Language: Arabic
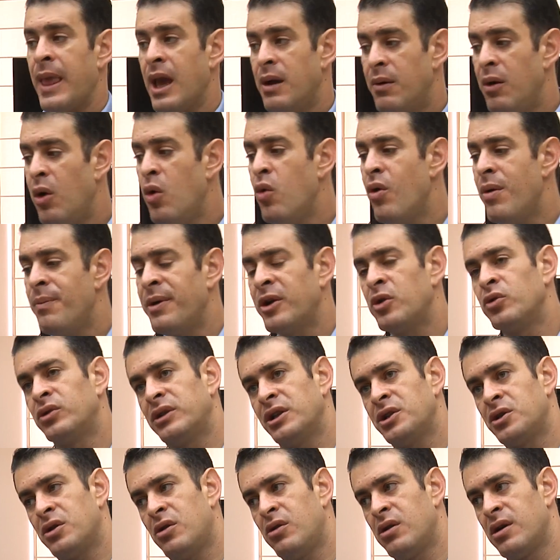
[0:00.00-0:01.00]
هو ما كنت
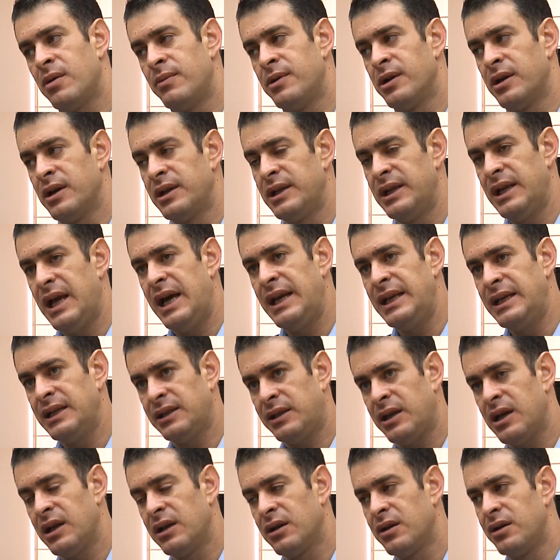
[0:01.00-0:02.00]
اشرحه قبل قليل اليه
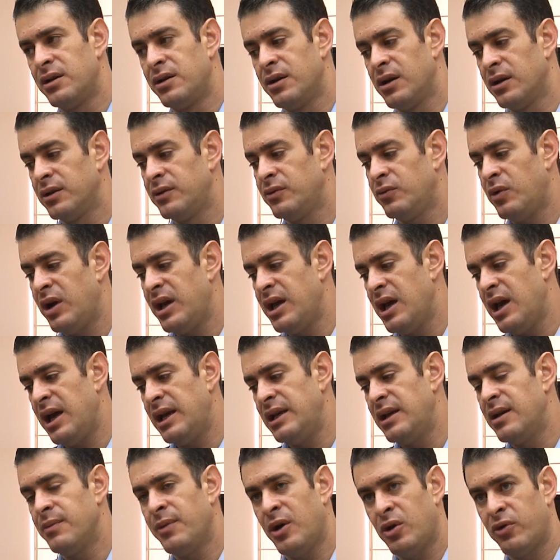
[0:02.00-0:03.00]
خلق النقد وهي
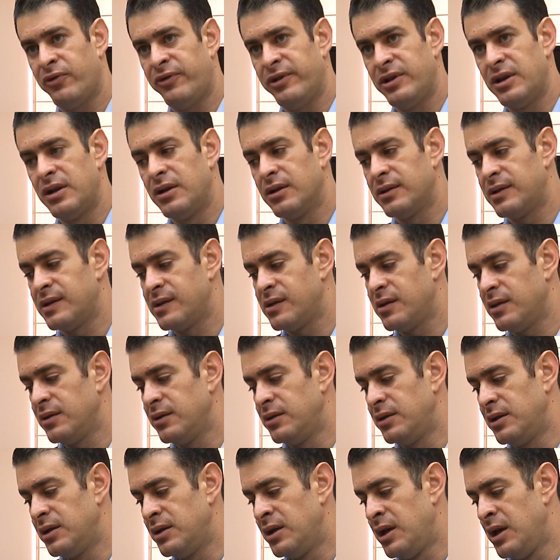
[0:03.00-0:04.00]
اليه معروفه
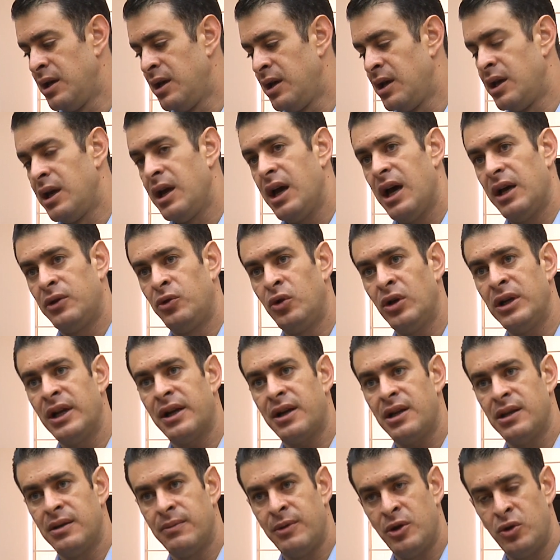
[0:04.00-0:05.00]
للاقتصاديين
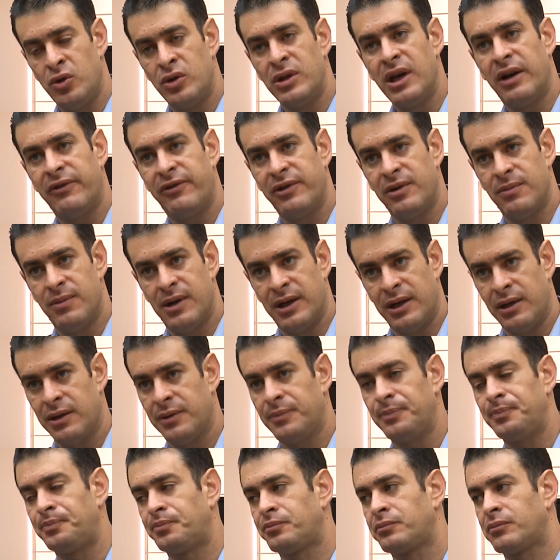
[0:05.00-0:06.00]
الدولار عندما يودع في البنك
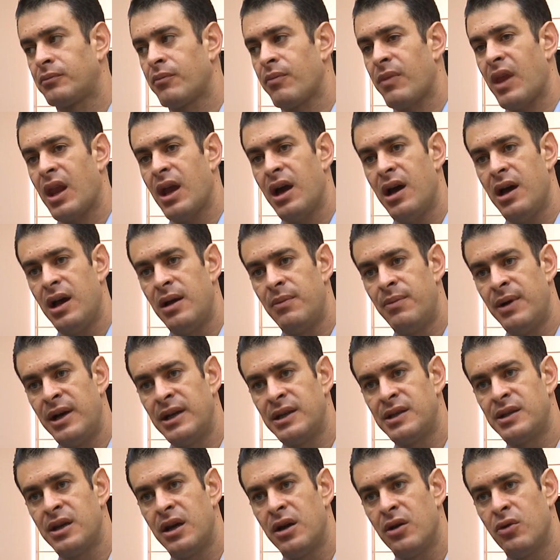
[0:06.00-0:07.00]

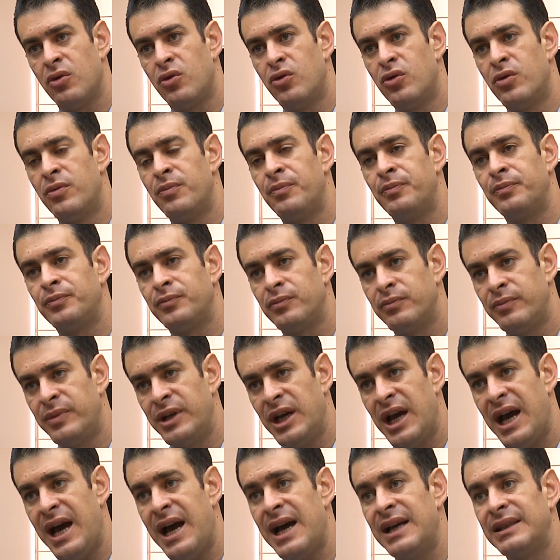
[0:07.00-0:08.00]
البنك سيقوم
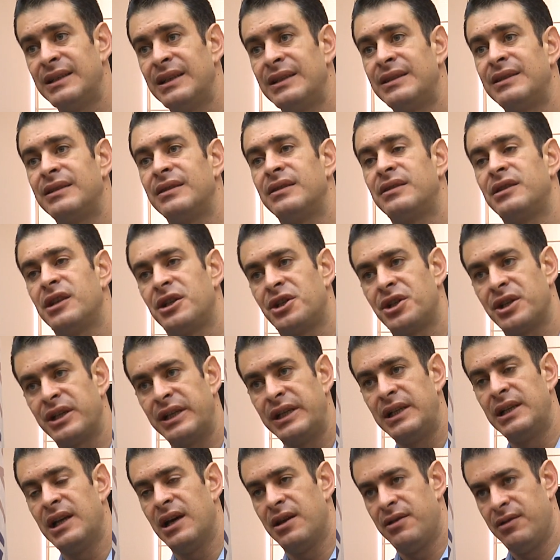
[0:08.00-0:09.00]
باعاده
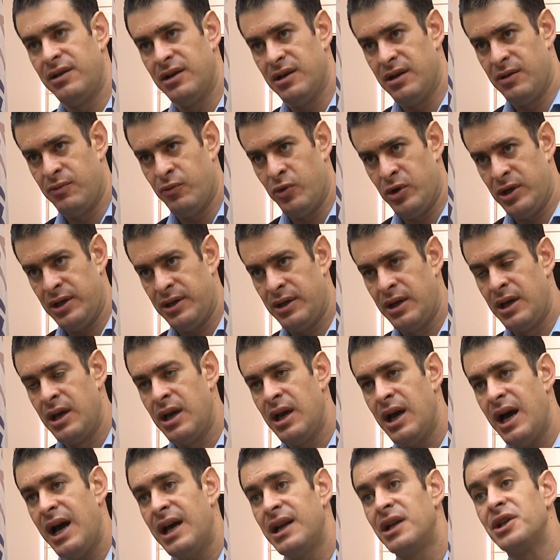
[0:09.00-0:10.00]
تشغيل هذه الاموال
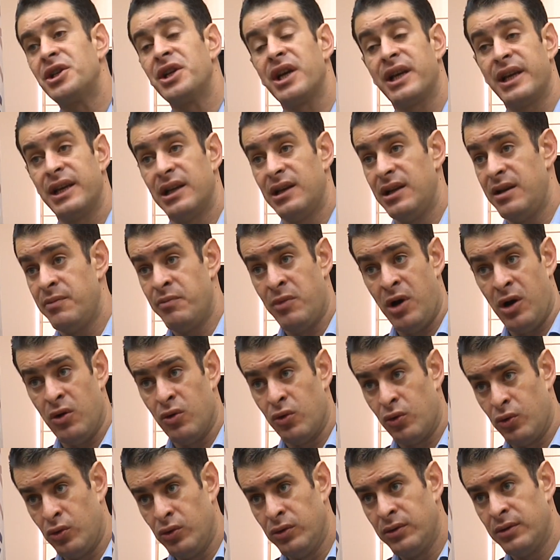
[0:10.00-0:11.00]
على شكل إما
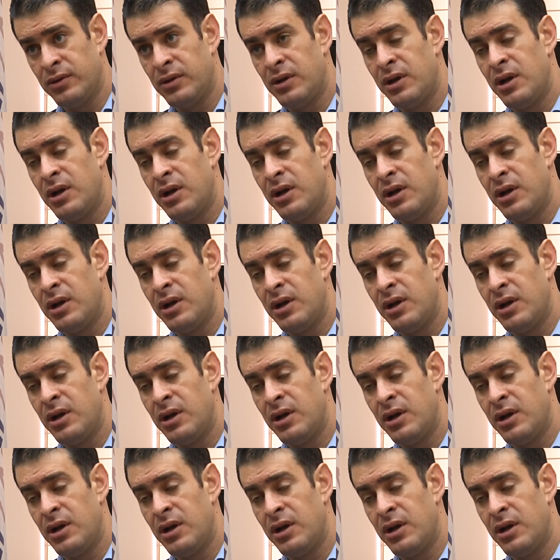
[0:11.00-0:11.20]
قروض